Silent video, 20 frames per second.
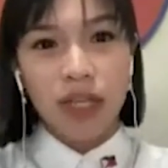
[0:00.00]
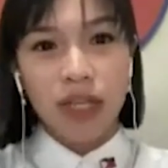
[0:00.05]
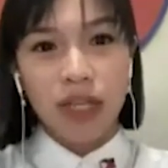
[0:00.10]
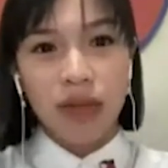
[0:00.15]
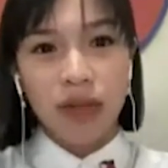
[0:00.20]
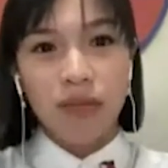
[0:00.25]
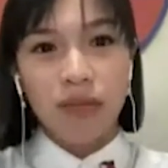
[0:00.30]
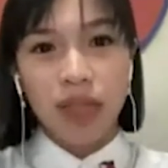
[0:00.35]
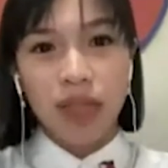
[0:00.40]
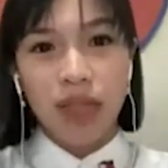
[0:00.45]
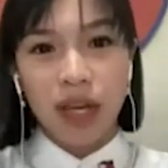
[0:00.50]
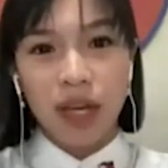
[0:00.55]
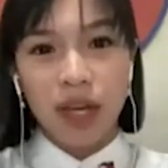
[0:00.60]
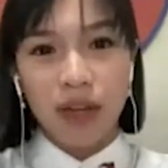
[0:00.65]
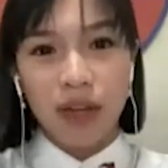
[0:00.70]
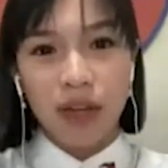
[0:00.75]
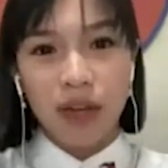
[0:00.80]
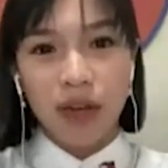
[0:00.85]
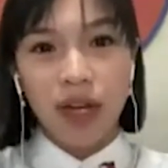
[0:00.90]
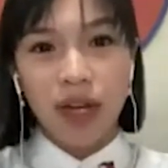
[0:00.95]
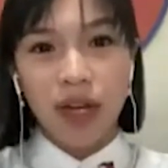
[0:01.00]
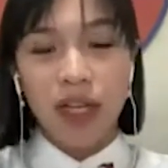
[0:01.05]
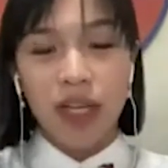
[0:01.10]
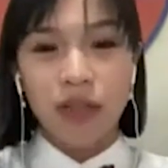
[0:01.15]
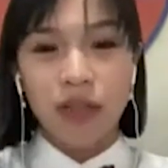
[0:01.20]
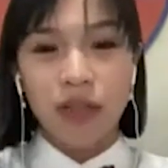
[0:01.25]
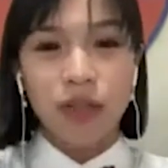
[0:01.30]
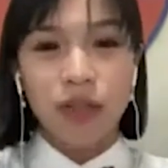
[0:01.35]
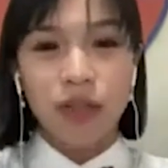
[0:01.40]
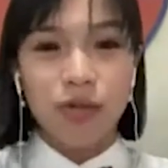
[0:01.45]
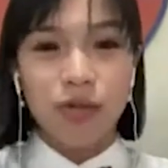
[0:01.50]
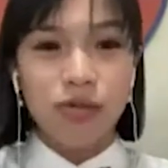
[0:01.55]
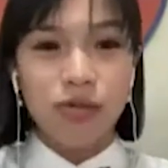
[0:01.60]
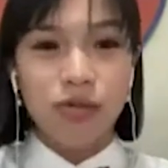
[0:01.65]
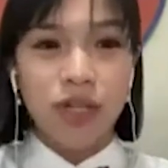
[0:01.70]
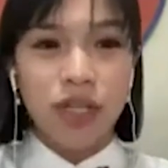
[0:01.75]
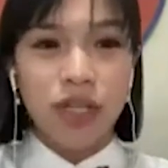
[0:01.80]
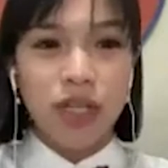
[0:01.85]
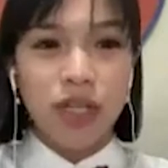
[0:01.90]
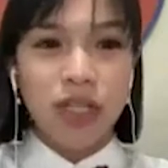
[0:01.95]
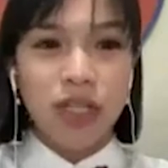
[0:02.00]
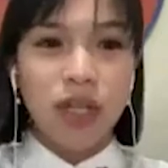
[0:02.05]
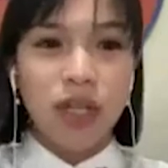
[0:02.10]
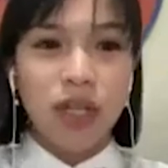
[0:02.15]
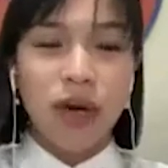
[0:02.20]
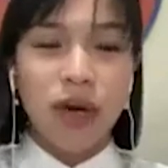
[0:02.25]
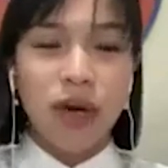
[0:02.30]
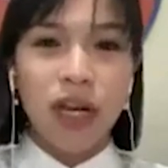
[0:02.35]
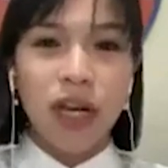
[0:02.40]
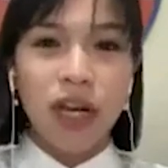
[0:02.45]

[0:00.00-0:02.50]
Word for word: mag-inventaryo ang LTO ng